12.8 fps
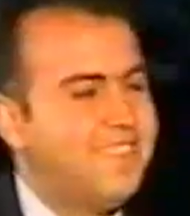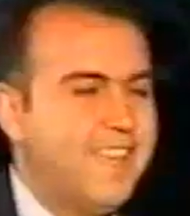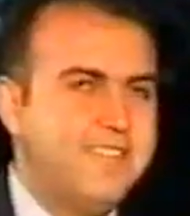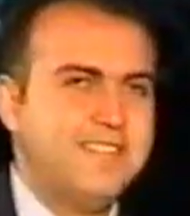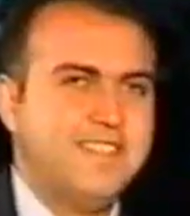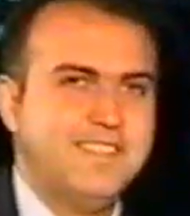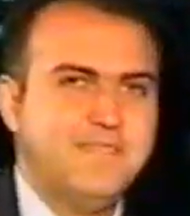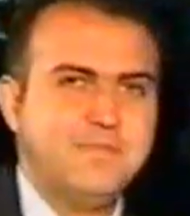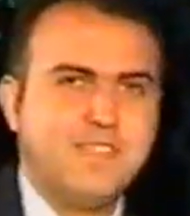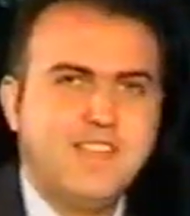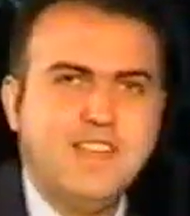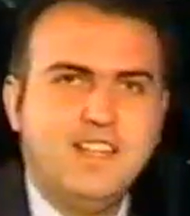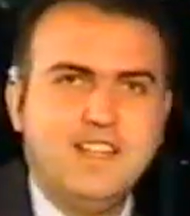Eyvallah.
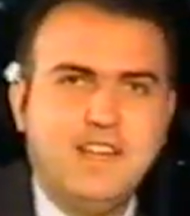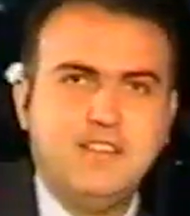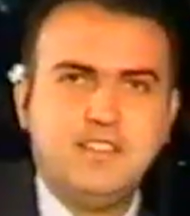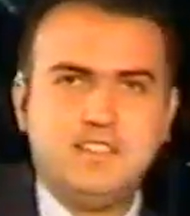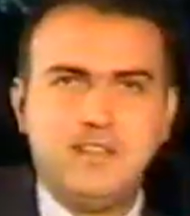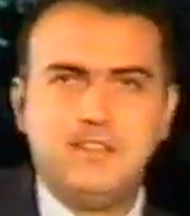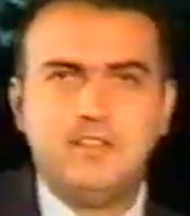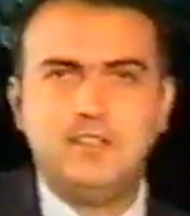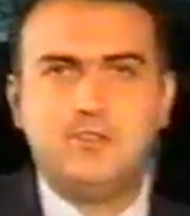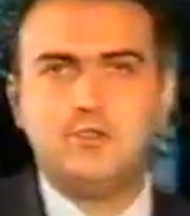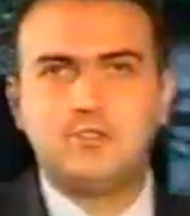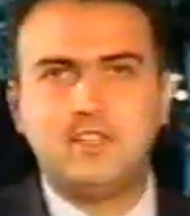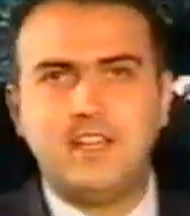Evet sevgili
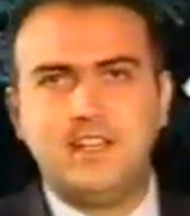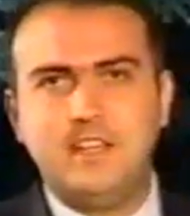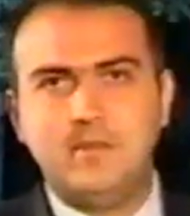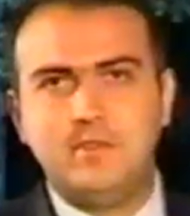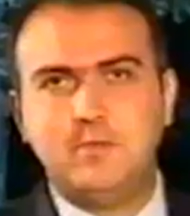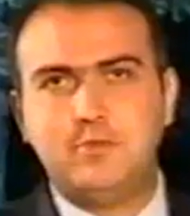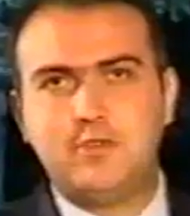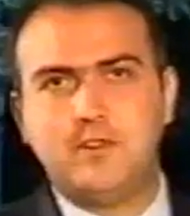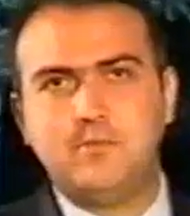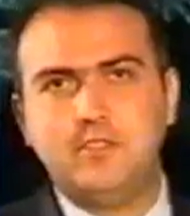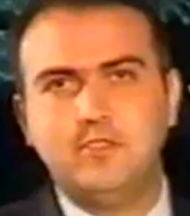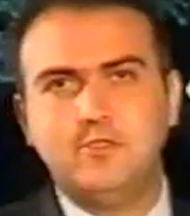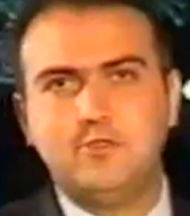dostlar yine bir
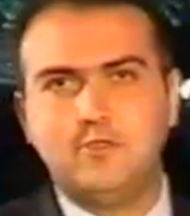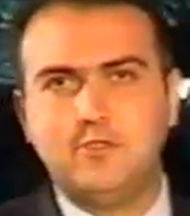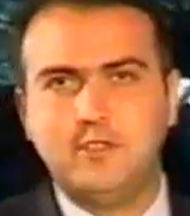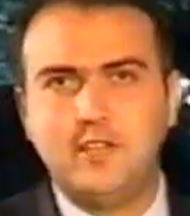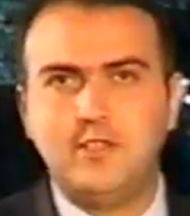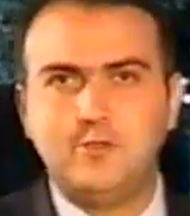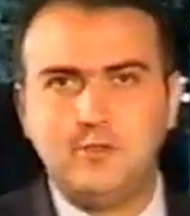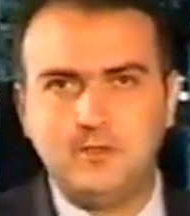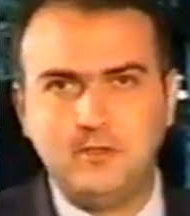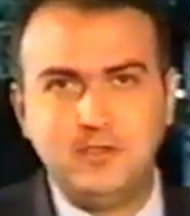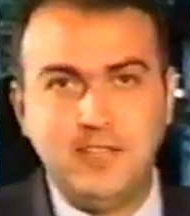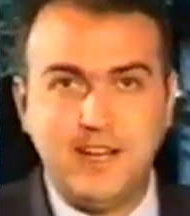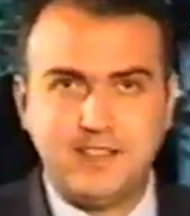programın sonuna
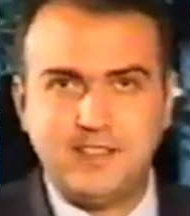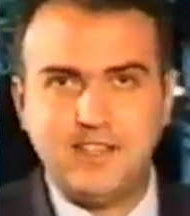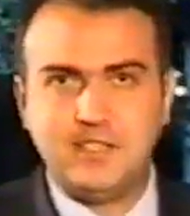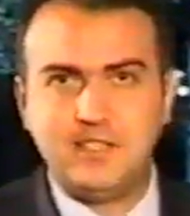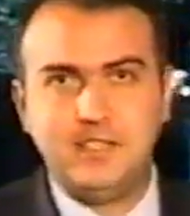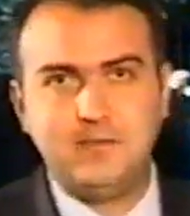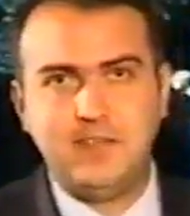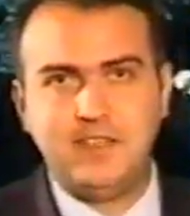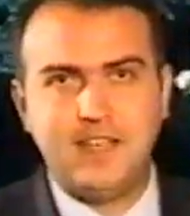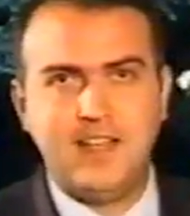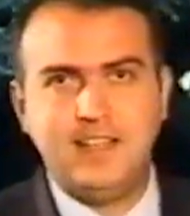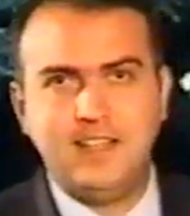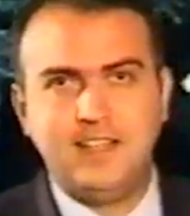doğru yaklaştık ve
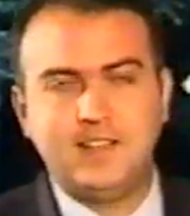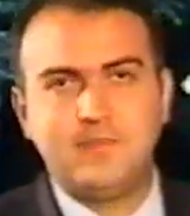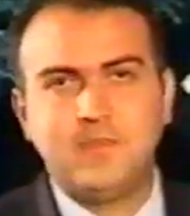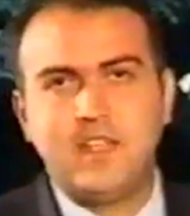geldik.